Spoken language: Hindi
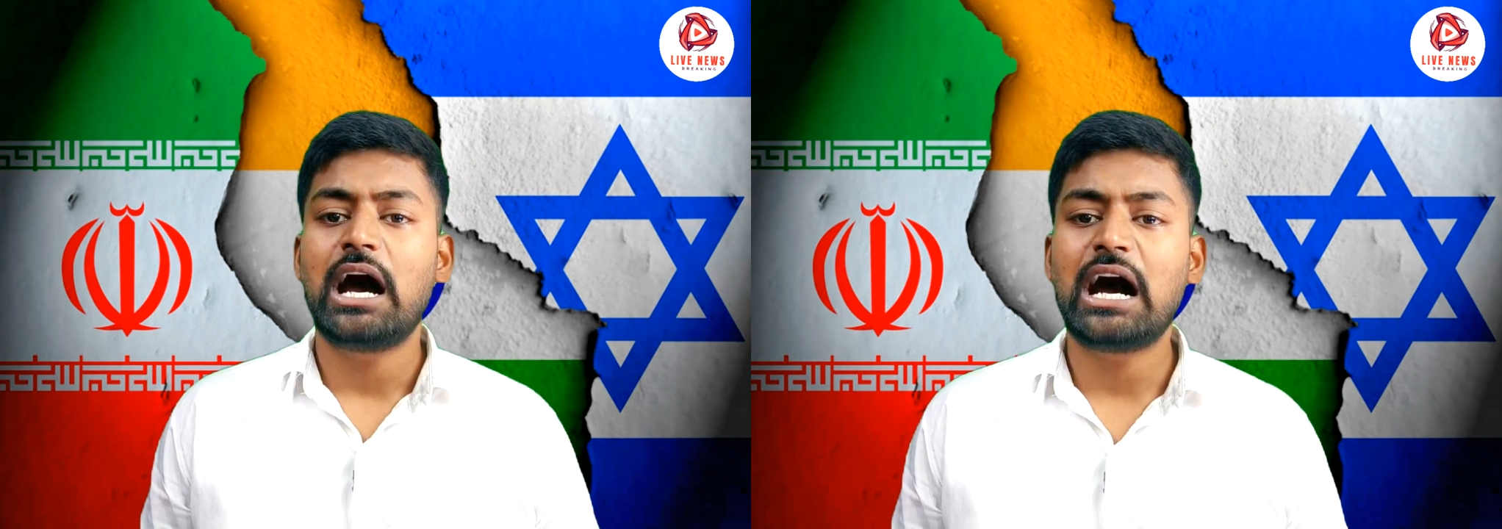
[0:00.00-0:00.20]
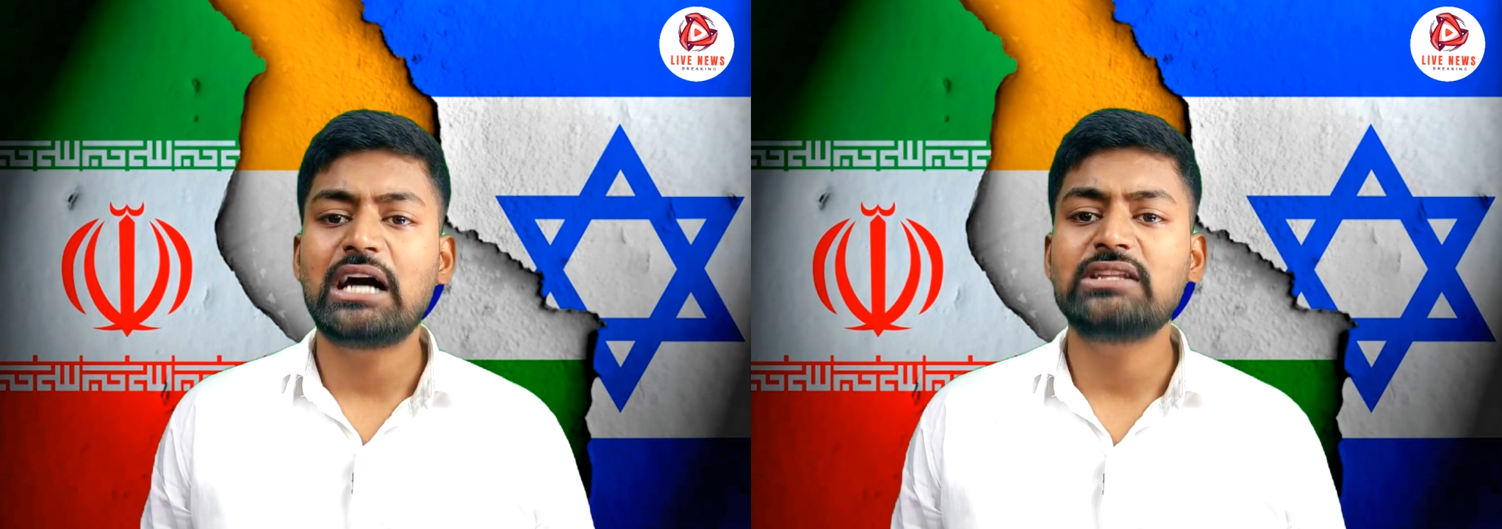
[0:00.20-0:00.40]

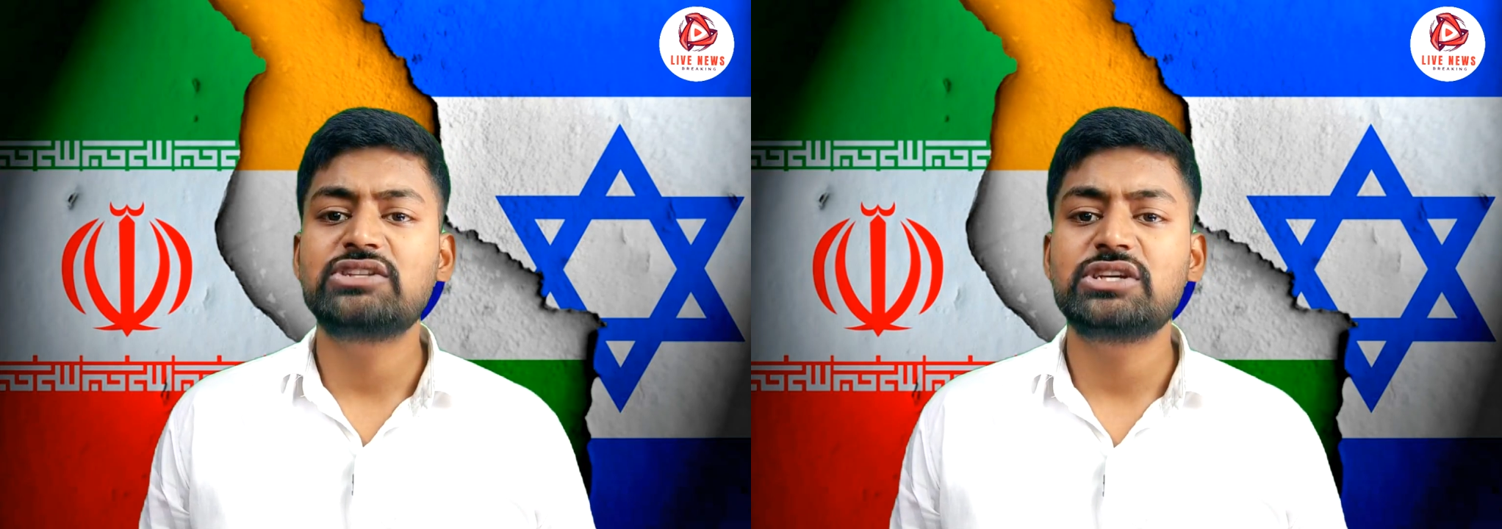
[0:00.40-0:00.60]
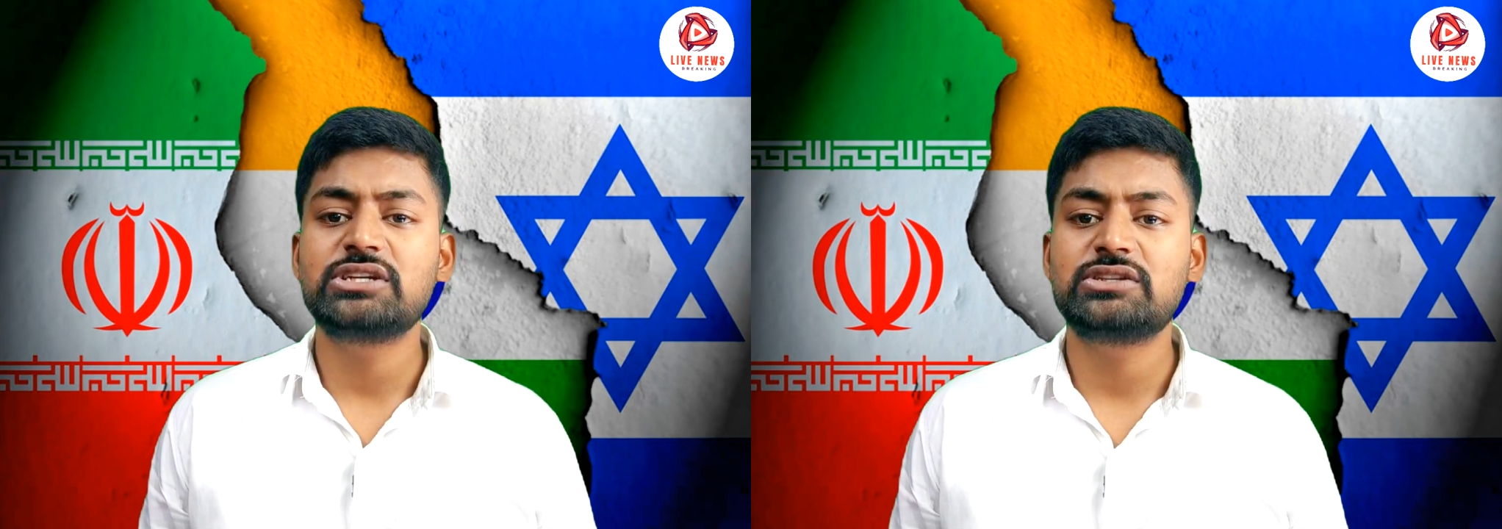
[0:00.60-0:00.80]
आदि
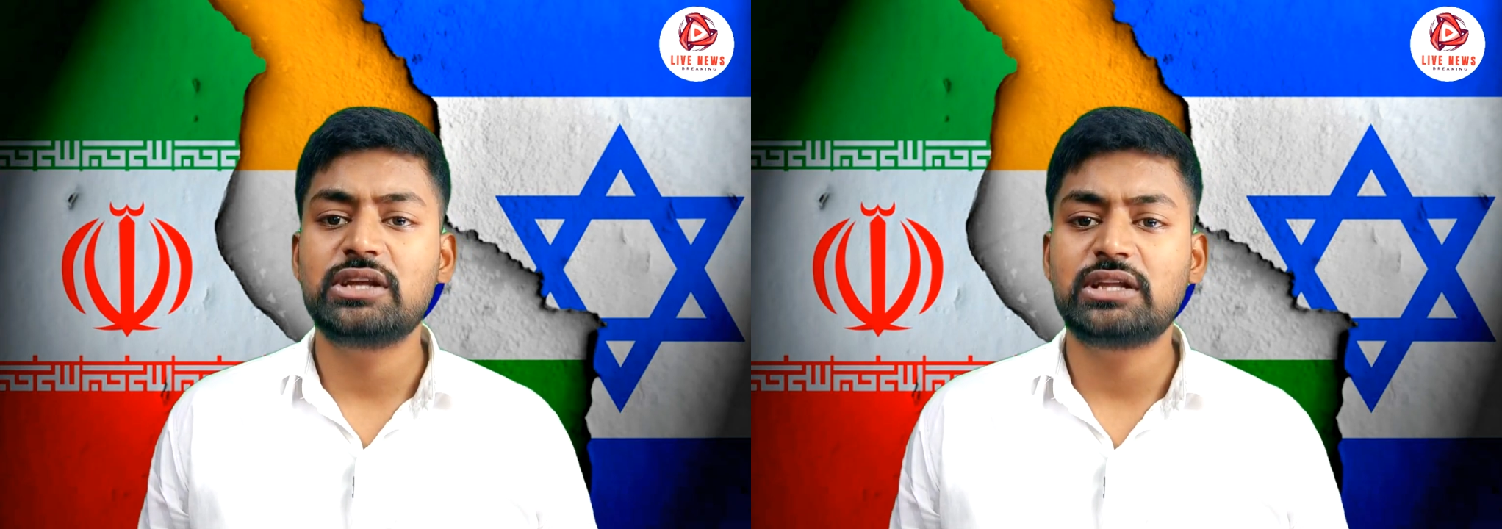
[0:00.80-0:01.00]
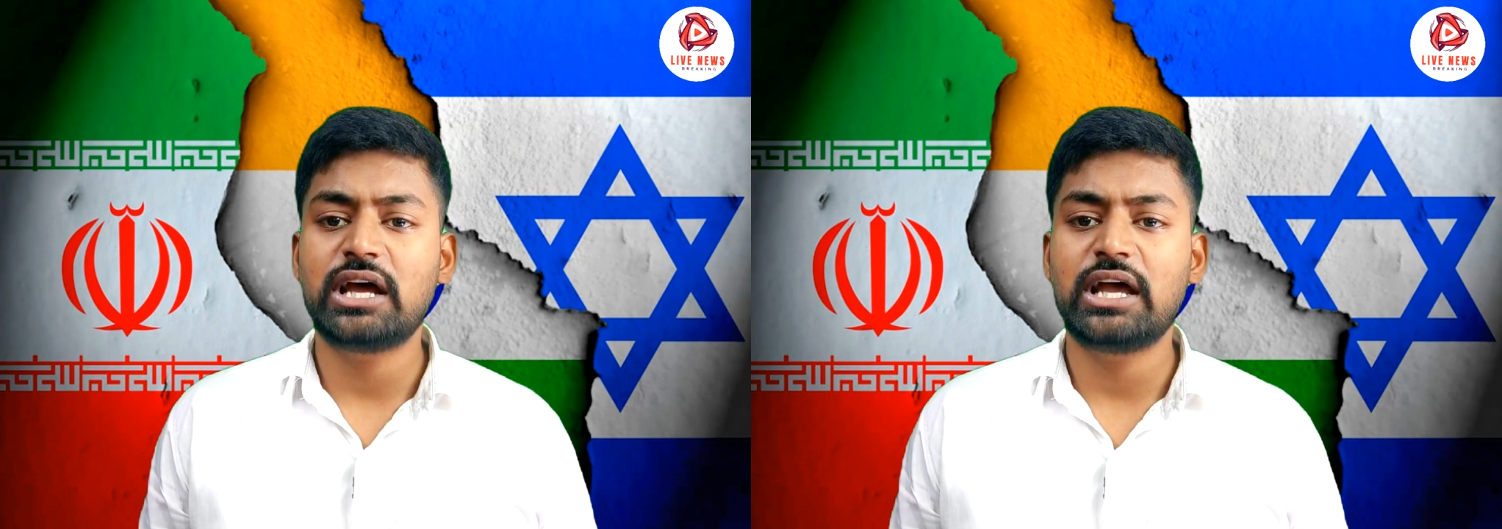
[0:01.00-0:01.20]
चीज
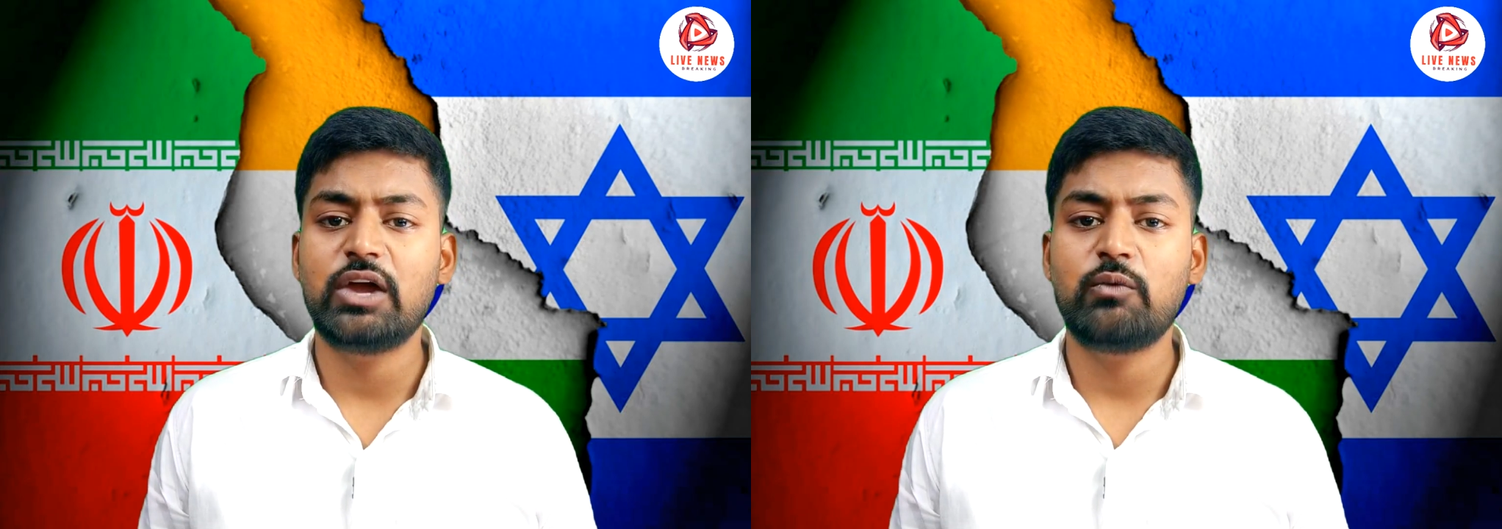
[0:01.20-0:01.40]
देता है